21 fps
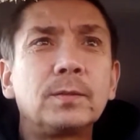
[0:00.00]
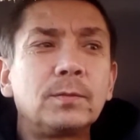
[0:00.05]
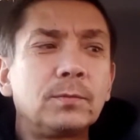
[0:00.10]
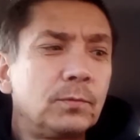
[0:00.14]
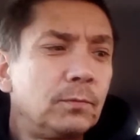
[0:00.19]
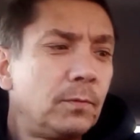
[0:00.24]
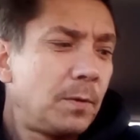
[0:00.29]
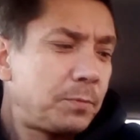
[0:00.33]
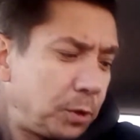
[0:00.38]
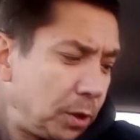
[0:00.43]

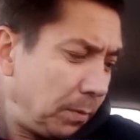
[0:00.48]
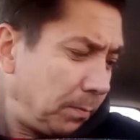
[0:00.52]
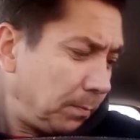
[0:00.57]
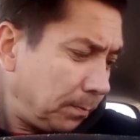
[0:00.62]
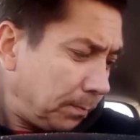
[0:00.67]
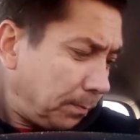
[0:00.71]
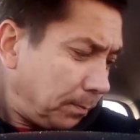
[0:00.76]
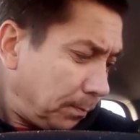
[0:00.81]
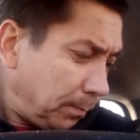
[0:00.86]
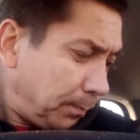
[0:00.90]
В общем,
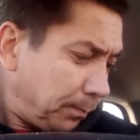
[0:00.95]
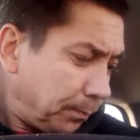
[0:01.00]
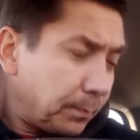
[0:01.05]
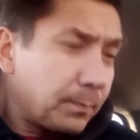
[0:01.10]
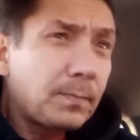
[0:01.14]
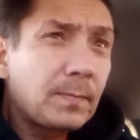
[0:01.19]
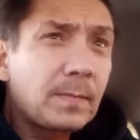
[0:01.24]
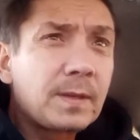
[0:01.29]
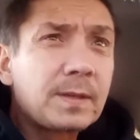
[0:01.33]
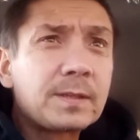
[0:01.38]

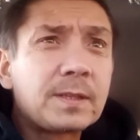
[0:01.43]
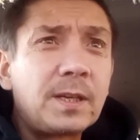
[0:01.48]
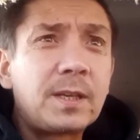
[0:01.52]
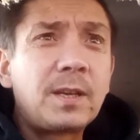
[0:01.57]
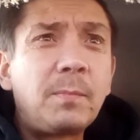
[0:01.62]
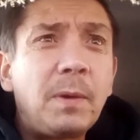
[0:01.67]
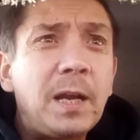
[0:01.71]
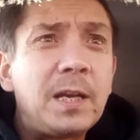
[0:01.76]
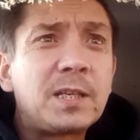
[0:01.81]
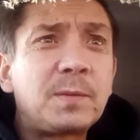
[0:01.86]

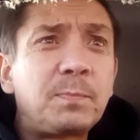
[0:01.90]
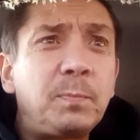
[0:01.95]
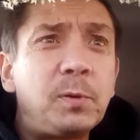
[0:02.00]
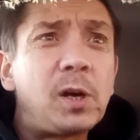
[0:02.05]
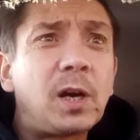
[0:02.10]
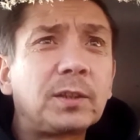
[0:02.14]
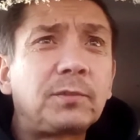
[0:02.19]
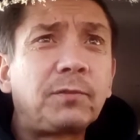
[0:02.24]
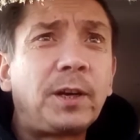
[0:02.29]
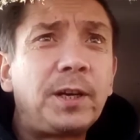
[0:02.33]
занимались
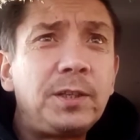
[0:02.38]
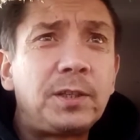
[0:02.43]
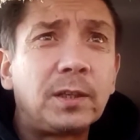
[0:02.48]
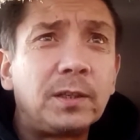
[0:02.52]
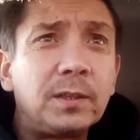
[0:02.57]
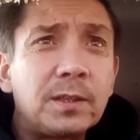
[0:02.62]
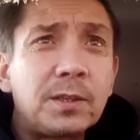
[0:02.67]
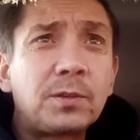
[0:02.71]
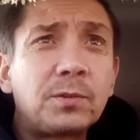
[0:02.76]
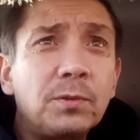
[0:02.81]

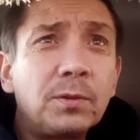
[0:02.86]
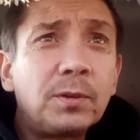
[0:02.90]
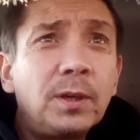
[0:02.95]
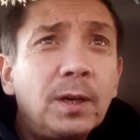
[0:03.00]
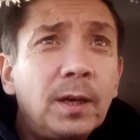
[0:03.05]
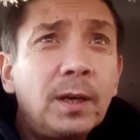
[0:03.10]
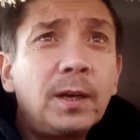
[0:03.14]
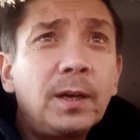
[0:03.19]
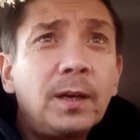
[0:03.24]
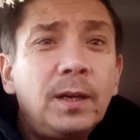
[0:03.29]
благотворительностью.
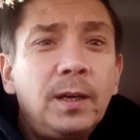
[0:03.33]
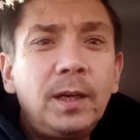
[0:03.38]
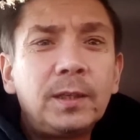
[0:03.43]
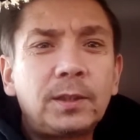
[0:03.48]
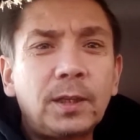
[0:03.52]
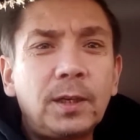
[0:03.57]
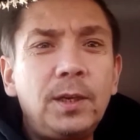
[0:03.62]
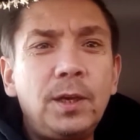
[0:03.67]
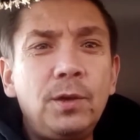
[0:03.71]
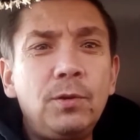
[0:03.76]

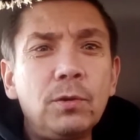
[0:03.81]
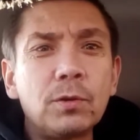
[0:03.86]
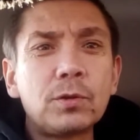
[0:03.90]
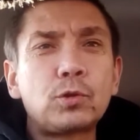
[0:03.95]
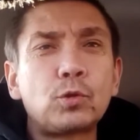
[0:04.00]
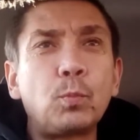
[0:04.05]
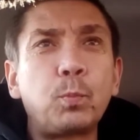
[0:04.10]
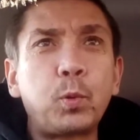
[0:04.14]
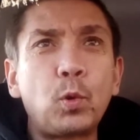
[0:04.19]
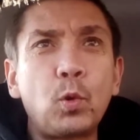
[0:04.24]
Это ее
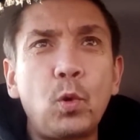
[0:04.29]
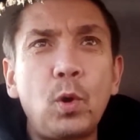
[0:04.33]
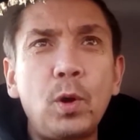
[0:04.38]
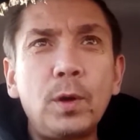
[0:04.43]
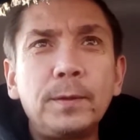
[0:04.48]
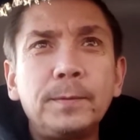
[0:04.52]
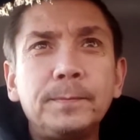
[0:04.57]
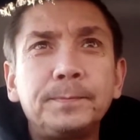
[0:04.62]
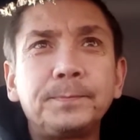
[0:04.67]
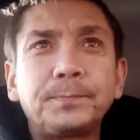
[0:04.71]
супруг.
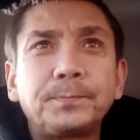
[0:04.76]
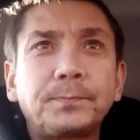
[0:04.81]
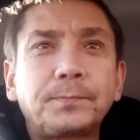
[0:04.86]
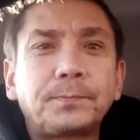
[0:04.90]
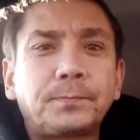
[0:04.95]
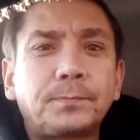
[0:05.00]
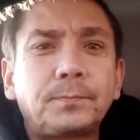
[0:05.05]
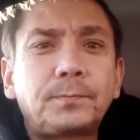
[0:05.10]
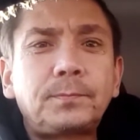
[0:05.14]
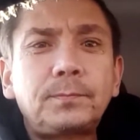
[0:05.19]

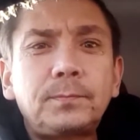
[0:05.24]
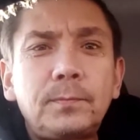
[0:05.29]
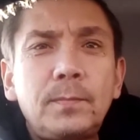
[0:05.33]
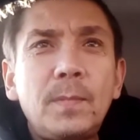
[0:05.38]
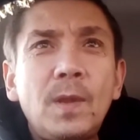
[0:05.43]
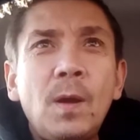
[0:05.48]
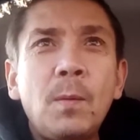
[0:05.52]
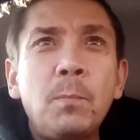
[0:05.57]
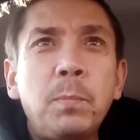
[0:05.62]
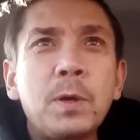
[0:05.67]

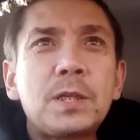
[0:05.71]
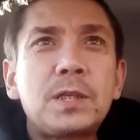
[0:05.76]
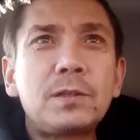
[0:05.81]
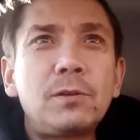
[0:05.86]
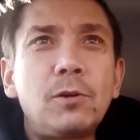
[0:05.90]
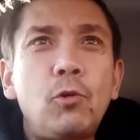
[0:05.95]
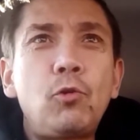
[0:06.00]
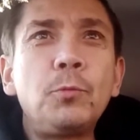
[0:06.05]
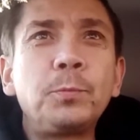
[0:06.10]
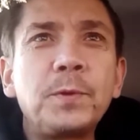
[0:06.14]
По
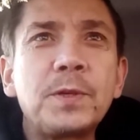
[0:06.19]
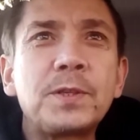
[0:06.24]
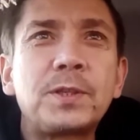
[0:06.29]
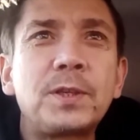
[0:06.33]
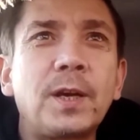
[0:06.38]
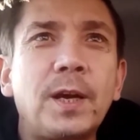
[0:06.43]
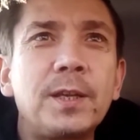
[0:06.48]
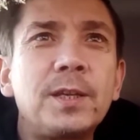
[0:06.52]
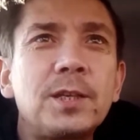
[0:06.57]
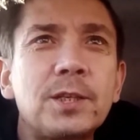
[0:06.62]
совокупности,
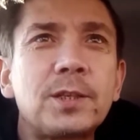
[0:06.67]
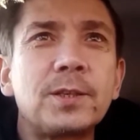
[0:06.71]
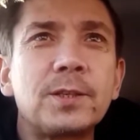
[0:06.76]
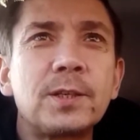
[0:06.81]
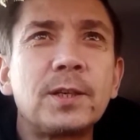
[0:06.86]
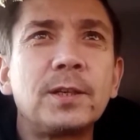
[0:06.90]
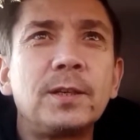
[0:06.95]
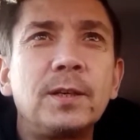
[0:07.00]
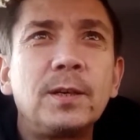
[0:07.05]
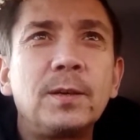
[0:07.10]
конечно
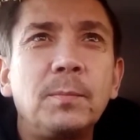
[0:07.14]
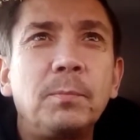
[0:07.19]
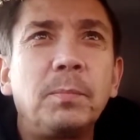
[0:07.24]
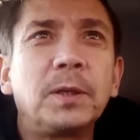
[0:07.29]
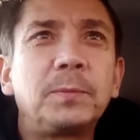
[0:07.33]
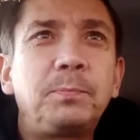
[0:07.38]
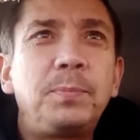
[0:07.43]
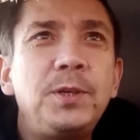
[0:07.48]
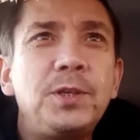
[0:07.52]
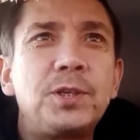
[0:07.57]
же,
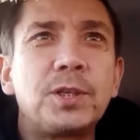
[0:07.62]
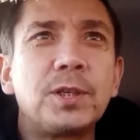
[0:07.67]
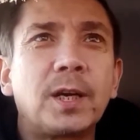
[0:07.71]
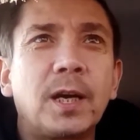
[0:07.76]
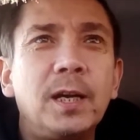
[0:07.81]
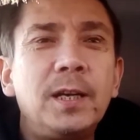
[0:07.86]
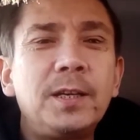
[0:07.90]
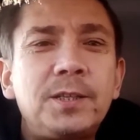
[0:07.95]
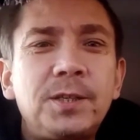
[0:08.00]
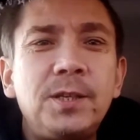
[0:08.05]
подписчик.
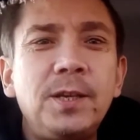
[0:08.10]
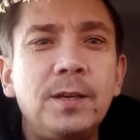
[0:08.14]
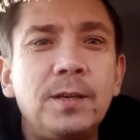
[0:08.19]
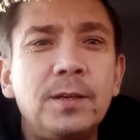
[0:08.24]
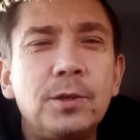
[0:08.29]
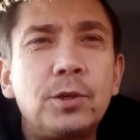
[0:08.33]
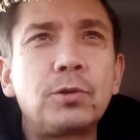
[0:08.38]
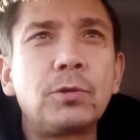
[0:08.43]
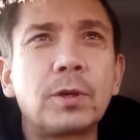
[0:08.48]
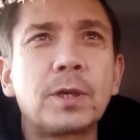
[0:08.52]
Алексей,
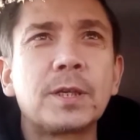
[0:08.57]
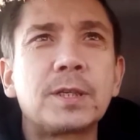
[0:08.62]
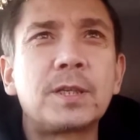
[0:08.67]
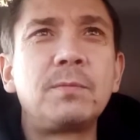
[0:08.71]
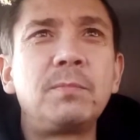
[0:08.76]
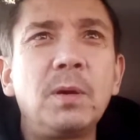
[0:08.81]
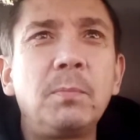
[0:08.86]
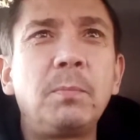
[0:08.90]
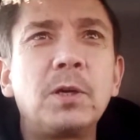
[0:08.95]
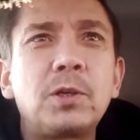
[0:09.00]
еще раз
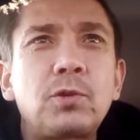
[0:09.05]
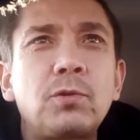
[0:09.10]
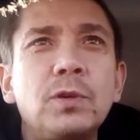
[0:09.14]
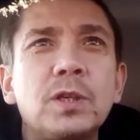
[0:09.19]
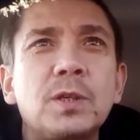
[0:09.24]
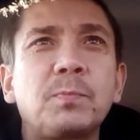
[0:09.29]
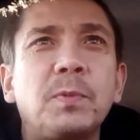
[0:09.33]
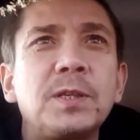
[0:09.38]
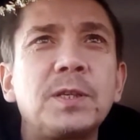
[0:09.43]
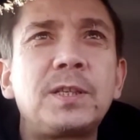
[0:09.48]
тебе большое
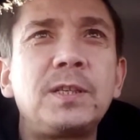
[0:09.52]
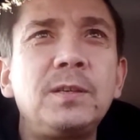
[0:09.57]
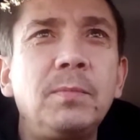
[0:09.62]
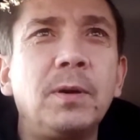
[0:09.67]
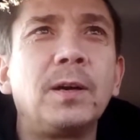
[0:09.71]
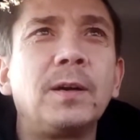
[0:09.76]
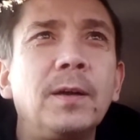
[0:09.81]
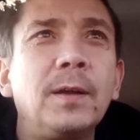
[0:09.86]
спасибо.